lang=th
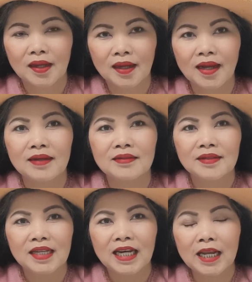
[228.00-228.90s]
ค่ะ
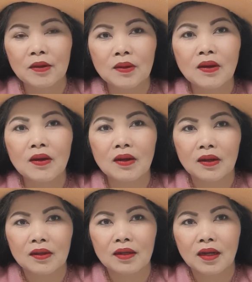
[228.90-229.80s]
แล้วก็
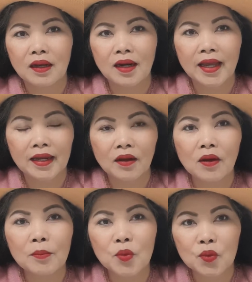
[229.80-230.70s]
แหล่ง
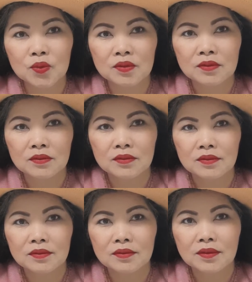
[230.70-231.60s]
ข้อมูล
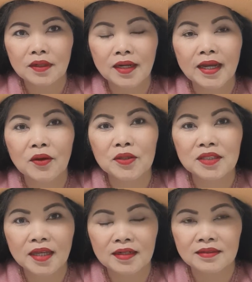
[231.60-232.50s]
แหล่งคอน
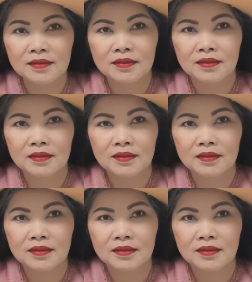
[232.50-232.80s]
เทนต์